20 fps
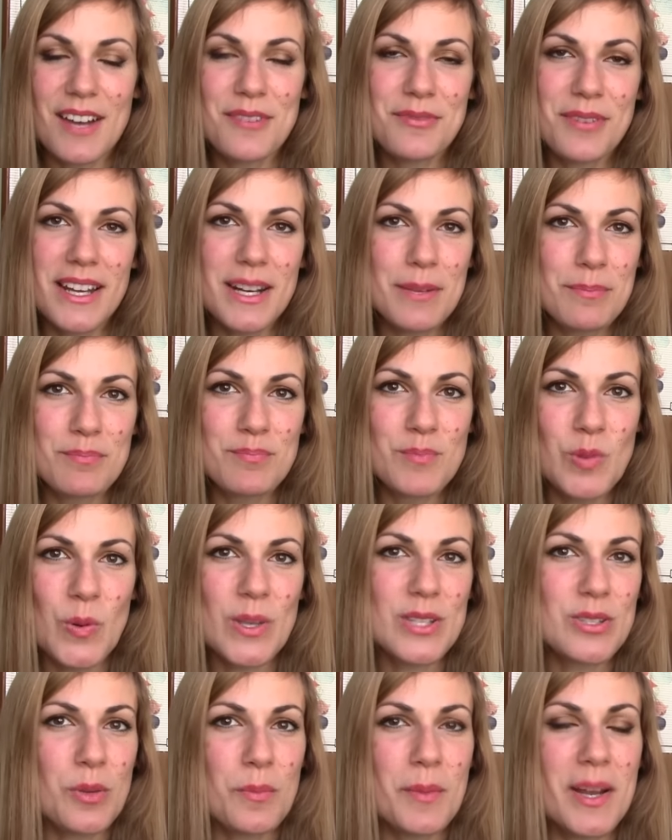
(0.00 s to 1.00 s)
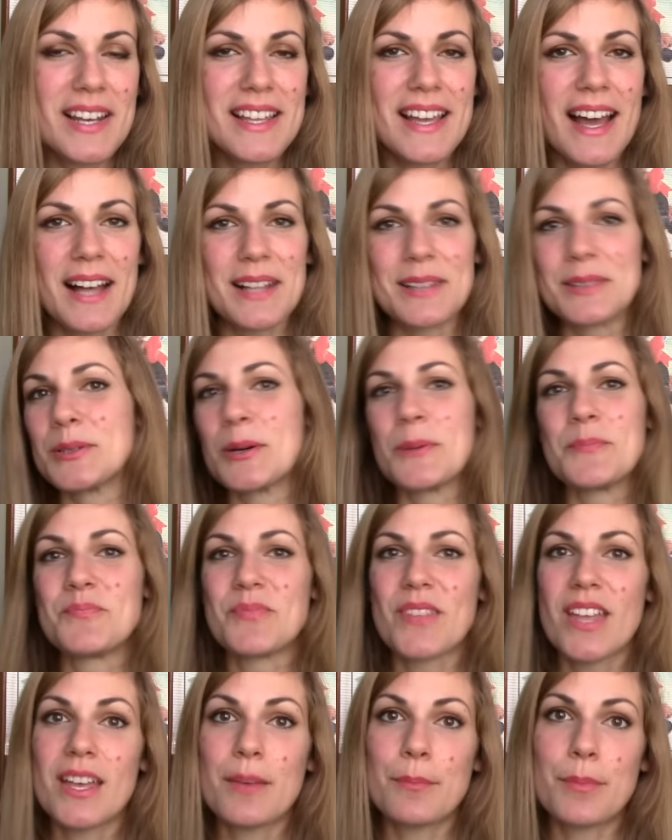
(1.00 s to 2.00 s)
a, fare questo bel caldo
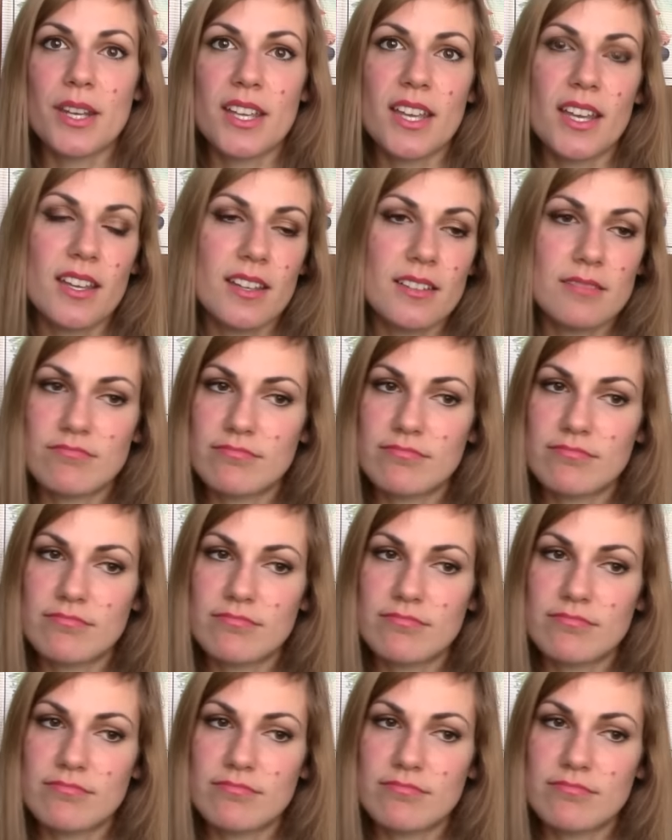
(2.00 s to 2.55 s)
perché mh,